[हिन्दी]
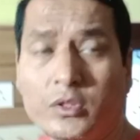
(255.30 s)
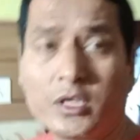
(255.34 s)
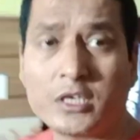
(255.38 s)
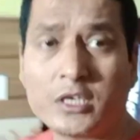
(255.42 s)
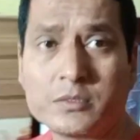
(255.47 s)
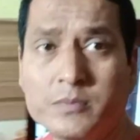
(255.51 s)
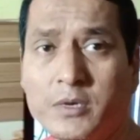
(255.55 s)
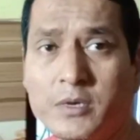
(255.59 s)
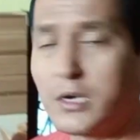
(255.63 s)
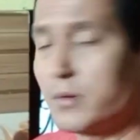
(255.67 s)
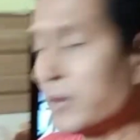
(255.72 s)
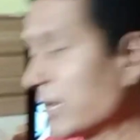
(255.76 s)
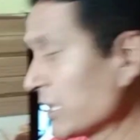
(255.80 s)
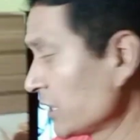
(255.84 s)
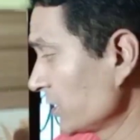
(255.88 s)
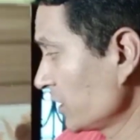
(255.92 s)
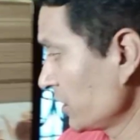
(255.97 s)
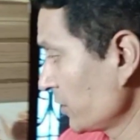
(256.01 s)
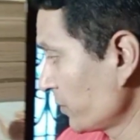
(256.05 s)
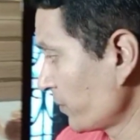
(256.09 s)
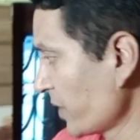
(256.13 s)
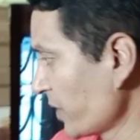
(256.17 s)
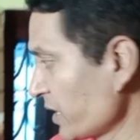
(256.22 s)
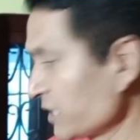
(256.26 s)
दस मिनट बाद
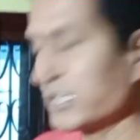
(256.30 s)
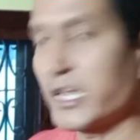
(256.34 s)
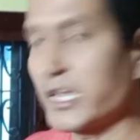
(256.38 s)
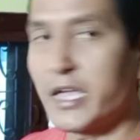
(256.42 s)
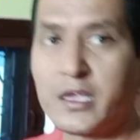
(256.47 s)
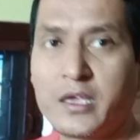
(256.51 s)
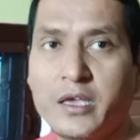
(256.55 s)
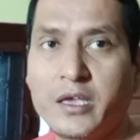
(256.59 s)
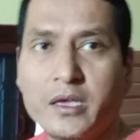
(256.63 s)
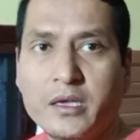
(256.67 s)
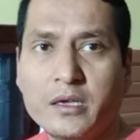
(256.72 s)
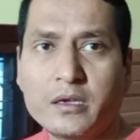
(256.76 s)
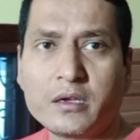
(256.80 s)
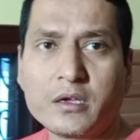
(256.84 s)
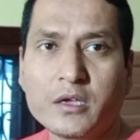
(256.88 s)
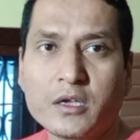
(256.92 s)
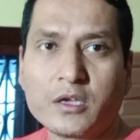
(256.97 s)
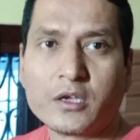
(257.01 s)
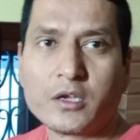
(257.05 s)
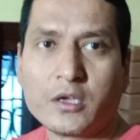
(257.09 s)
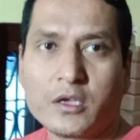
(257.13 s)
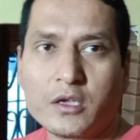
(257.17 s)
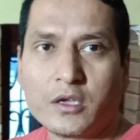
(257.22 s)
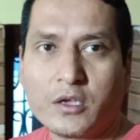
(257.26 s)
पक जाएंगे
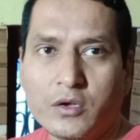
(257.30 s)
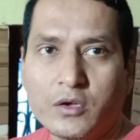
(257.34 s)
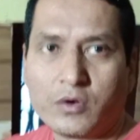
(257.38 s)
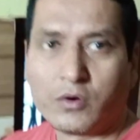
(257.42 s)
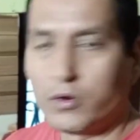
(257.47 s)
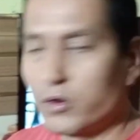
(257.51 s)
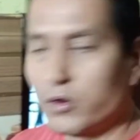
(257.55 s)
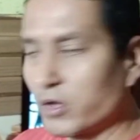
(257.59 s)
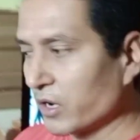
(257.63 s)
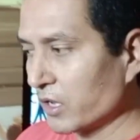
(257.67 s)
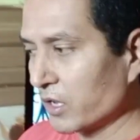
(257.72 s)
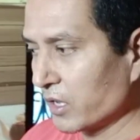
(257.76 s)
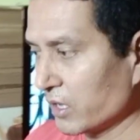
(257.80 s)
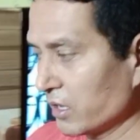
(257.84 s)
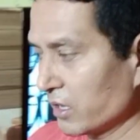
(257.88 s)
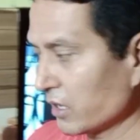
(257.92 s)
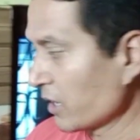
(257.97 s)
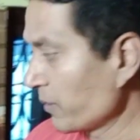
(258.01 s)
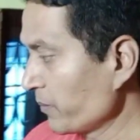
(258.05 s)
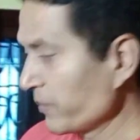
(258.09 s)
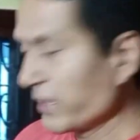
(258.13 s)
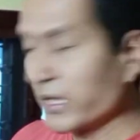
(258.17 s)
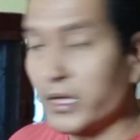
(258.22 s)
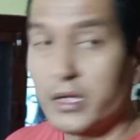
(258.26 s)
और
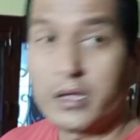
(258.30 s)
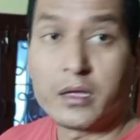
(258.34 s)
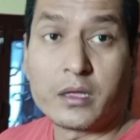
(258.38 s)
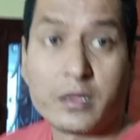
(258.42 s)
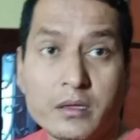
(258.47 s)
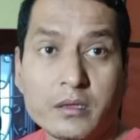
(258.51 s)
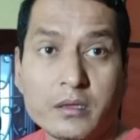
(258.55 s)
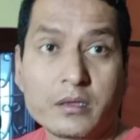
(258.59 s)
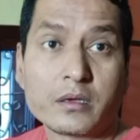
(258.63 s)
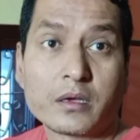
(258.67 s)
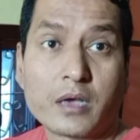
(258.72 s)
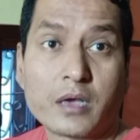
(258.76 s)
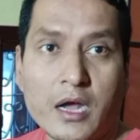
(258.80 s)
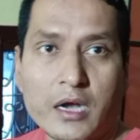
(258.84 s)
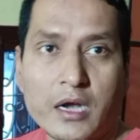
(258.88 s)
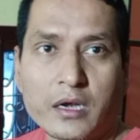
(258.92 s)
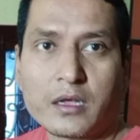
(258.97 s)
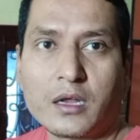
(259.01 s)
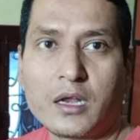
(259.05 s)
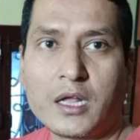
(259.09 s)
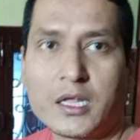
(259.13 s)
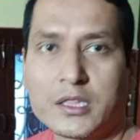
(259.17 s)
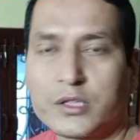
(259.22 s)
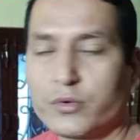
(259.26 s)
अब मैं काट
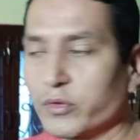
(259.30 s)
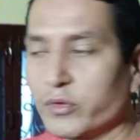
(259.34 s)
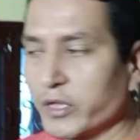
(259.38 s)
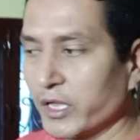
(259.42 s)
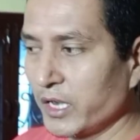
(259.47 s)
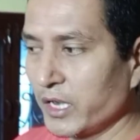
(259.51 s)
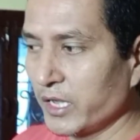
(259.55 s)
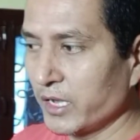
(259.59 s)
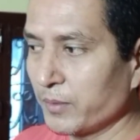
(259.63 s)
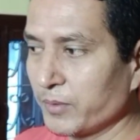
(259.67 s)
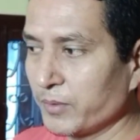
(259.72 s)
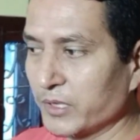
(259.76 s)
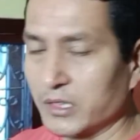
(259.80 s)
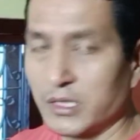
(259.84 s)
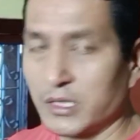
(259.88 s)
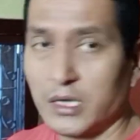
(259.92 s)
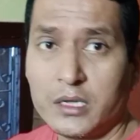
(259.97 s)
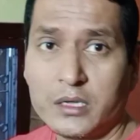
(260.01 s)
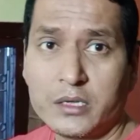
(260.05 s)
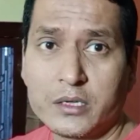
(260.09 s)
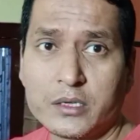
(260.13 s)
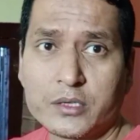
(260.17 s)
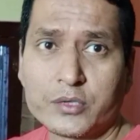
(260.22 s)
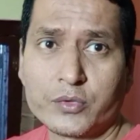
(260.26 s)
कर लाता हूँ केले का पत्ता
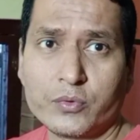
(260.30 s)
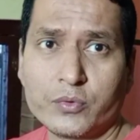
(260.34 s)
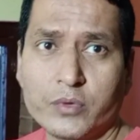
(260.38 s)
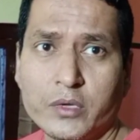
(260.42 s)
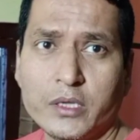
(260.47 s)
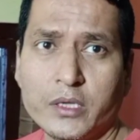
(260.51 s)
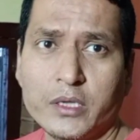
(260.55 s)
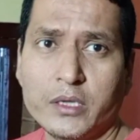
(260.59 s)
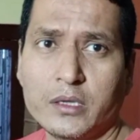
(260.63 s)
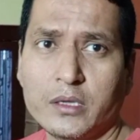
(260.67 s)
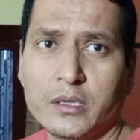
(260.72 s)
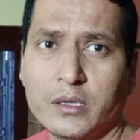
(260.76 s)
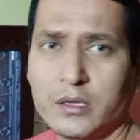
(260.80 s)
क्योंकि